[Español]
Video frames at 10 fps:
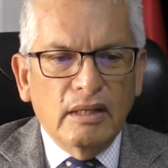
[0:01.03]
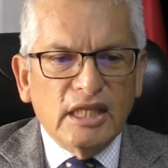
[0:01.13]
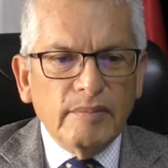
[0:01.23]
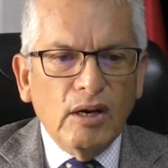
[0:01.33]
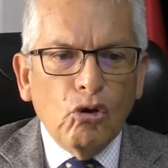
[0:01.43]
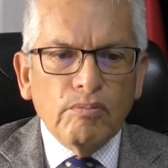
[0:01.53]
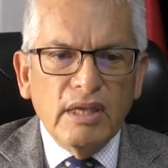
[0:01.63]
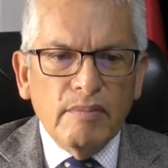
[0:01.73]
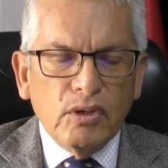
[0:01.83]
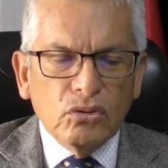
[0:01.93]
Estimados
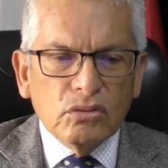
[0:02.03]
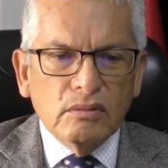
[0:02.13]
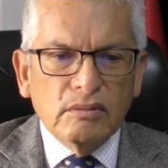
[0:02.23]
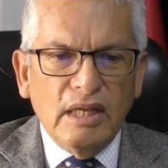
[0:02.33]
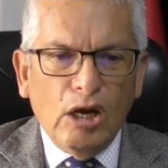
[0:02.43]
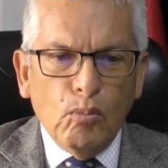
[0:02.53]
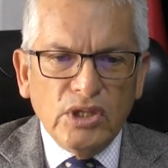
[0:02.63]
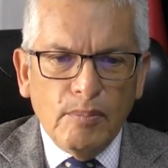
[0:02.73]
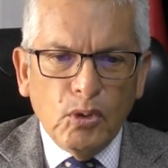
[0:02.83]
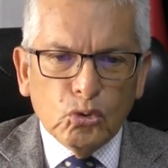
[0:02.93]
miembros de la
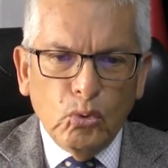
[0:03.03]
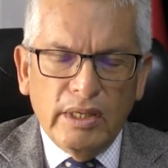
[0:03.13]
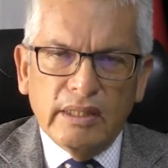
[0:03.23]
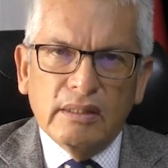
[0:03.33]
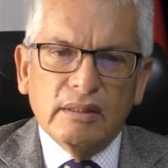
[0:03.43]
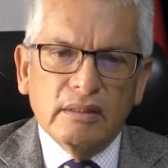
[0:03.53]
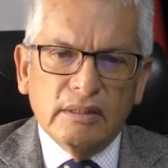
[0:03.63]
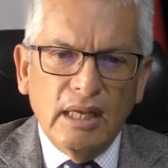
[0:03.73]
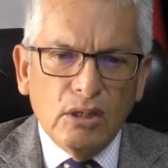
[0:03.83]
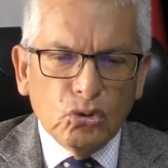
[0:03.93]
comunidad portuaria,
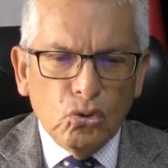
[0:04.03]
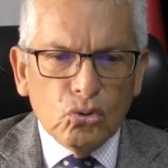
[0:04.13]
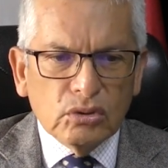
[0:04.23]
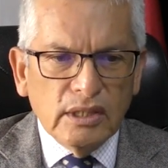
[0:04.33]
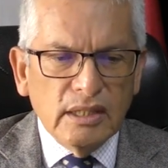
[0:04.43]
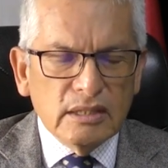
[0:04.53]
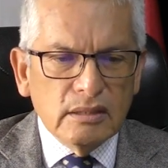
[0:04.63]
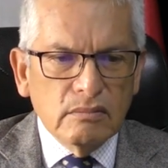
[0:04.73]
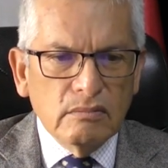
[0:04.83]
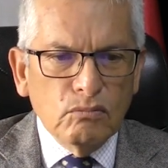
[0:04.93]
tengan todos
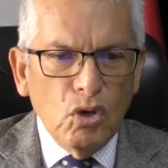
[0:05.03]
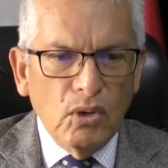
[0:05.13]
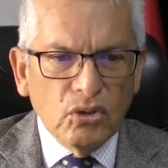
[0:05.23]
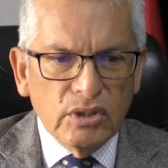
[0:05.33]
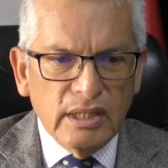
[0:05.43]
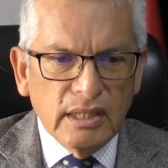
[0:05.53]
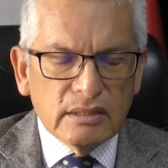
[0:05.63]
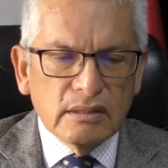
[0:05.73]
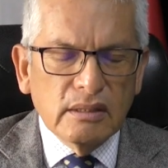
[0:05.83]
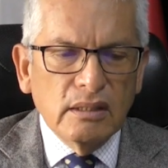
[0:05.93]
ustedes muy buenos
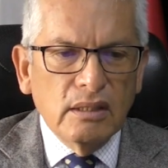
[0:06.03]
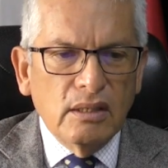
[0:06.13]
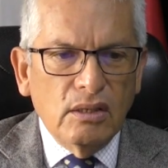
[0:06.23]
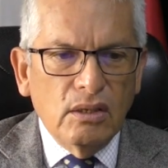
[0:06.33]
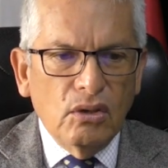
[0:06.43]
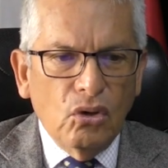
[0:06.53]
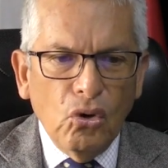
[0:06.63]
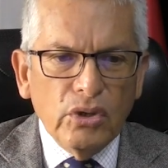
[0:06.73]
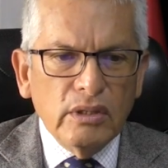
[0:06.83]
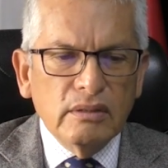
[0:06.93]
días.
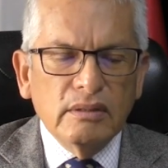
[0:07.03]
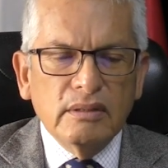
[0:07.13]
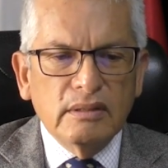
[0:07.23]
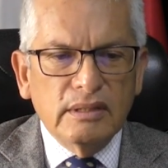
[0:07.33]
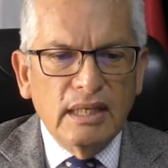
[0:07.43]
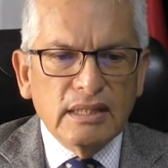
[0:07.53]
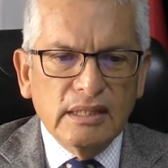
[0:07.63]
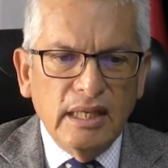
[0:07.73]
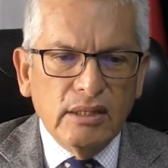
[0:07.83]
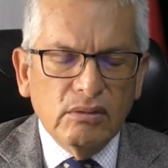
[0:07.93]
Hoy, 10
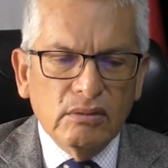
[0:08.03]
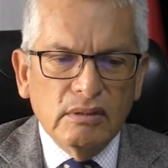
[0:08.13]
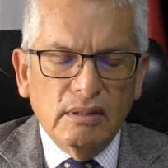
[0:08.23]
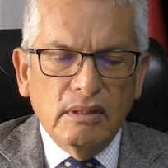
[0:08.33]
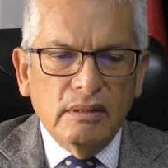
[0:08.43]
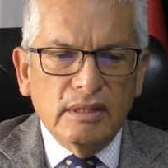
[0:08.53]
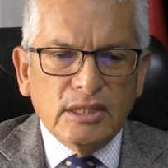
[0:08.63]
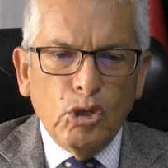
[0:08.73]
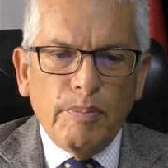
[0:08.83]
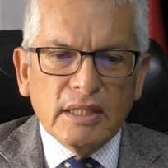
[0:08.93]
de enero,
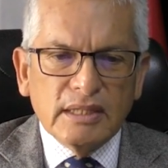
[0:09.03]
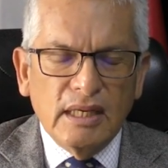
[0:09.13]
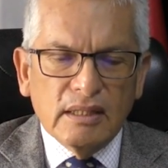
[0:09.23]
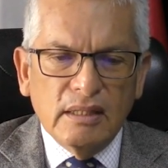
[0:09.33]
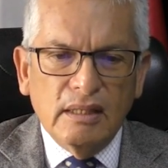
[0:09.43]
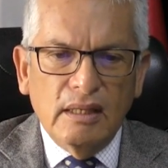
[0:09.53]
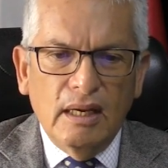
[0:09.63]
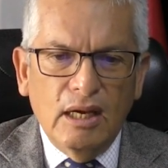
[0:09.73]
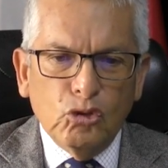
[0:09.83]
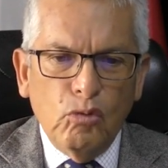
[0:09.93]
deseo expresar,
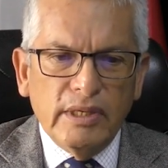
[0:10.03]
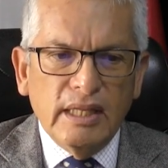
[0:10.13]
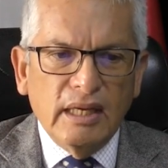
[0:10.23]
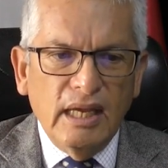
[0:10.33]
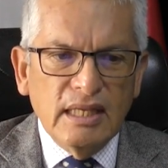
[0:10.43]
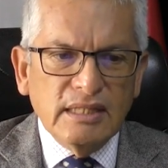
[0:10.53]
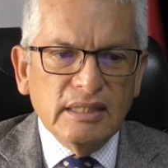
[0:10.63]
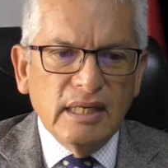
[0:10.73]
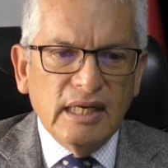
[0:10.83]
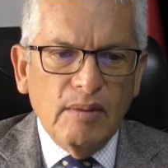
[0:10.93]
a nombre de quienes
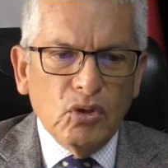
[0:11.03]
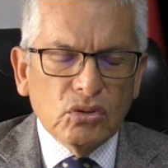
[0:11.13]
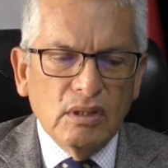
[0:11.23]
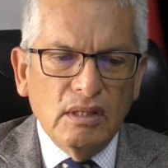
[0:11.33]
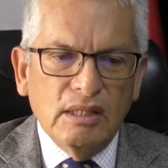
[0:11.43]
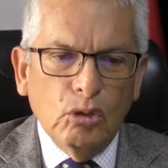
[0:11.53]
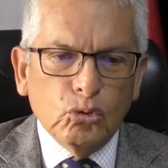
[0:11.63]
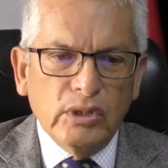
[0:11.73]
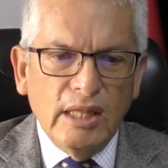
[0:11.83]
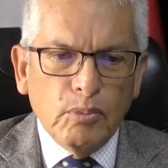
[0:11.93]
integramos la
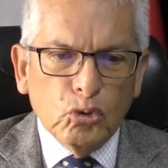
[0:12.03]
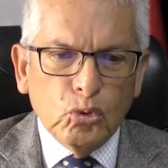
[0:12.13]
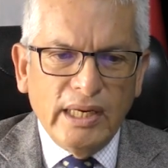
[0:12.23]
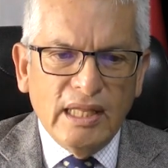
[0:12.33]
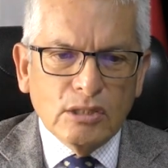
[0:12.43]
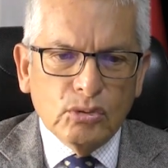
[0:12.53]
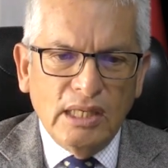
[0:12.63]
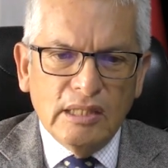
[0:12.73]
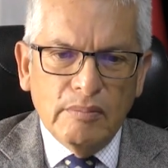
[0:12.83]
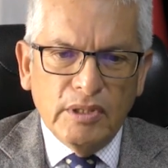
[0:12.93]
Autoridad Portuaria
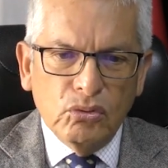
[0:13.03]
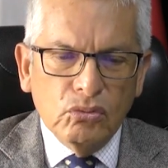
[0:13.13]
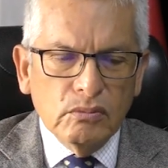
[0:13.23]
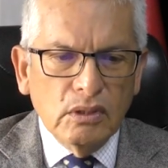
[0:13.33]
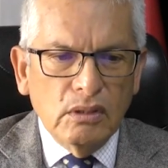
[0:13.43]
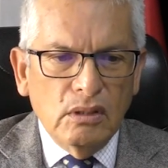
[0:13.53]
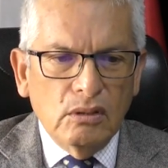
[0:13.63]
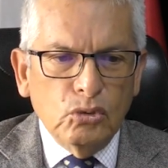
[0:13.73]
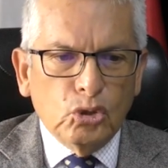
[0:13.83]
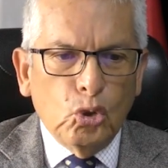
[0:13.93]
Nacional del Perú,
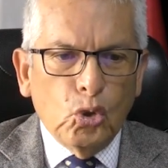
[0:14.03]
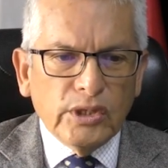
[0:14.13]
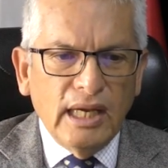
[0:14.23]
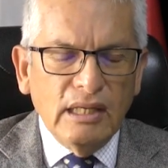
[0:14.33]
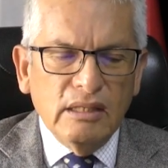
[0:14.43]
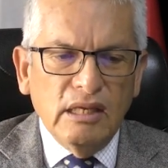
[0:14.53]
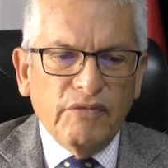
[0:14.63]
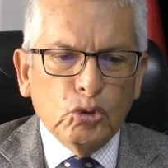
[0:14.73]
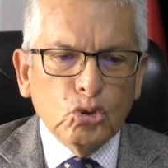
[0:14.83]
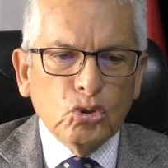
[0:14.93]
nuestro cordial y
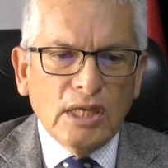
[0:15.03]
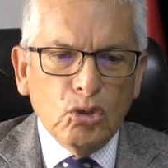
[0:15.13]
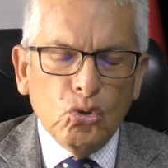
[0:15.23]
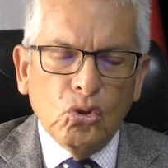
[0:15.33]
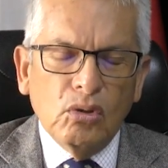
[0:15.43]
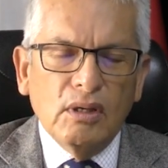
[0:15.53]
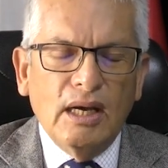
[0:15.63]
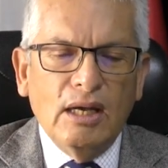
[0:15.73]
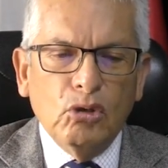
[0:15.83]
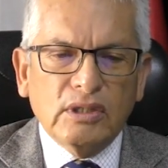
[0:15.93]
afectuoso saludo
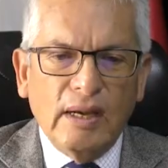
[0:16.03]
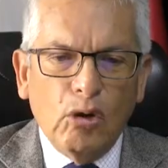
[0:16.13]
a los